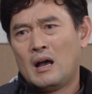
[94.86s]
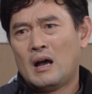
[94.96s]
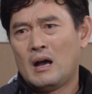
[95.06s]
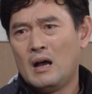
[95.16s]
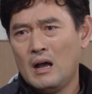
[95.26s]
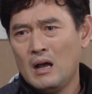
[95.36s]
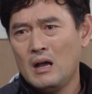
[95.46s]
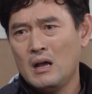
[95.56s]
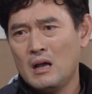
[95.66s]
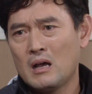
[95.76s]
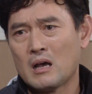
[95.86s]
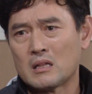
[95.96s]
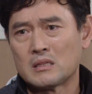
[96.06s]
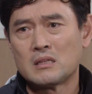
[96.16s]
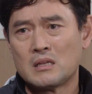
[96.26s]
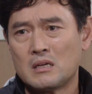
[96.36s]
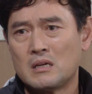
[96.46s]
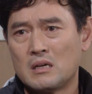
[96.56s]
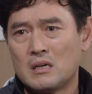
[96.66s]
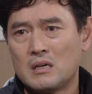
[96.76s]
아,
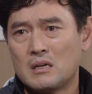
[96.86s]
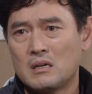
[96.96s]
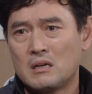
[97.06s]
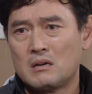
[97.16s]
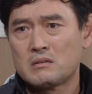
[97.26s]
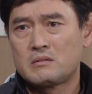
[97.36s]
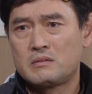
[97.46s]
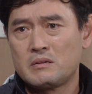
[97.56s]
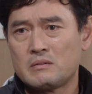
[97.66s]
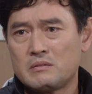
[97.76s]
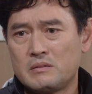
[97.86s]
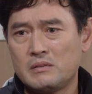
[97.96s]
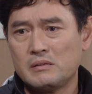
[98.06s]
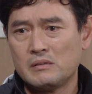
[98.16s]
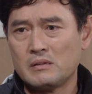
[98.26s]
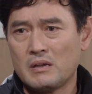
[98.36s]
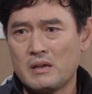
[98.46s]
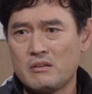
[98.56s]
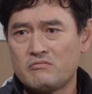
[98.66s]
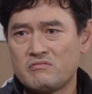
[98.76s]
어쩐지
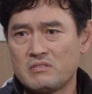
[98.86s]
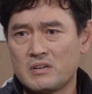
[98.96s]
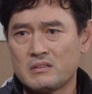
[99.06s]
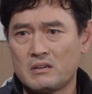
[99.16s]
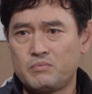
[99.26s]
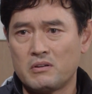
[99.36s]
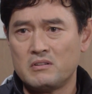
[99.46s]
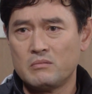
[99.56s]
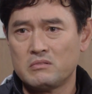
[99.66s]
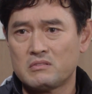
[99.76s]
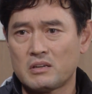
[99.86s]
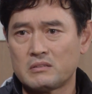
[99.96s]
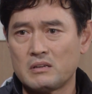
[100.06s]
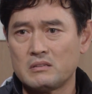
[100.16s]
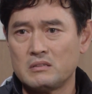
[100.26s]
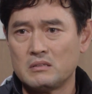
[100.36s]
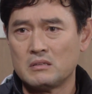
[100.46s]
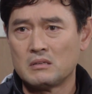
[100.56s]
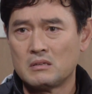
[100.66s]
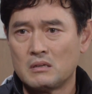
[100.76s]
혜준이가 날 벌레 보듯 하더라니.
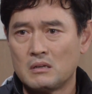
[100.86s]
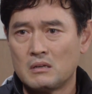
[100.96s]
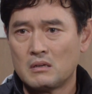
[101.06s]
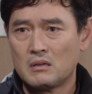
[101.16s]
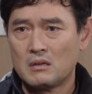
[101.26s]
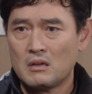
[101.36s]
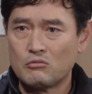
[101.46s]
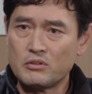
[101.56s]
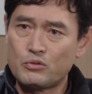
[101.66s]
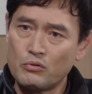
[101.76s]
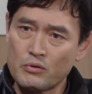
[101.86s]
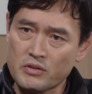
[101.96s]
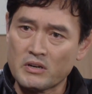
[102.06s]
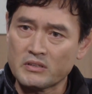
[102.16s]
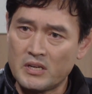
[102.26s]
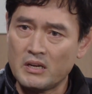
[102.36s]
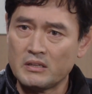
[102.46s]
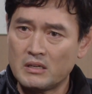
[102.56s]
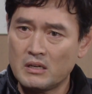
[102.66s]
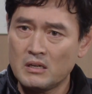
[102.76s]
우리 조 여사랑
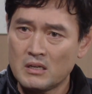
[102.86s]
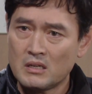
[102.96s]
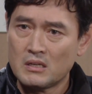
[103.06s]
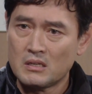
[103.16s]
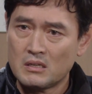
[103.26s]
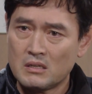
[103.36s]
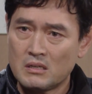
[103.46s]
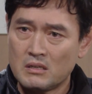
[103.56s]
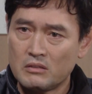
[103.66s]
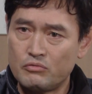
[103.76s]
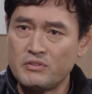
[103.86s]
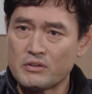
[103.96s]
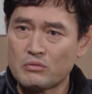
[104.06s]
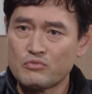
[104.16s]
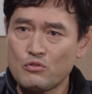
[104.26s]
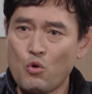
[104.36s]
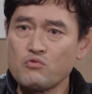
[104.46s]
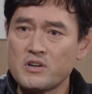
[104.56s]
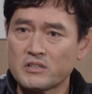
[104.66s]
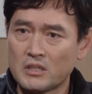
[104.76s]
캐리가 뒤에서 무슨
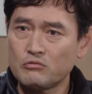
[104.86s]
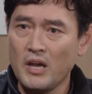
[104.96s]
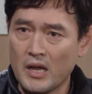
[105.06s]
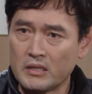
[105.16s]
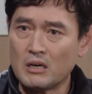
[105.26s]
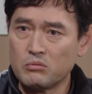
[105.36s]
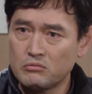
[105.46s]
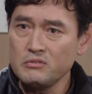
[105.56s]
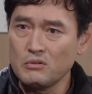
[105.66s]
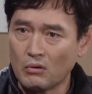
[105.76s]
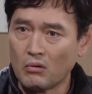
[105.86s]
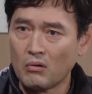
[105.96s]
공작이라도 했나 보군요.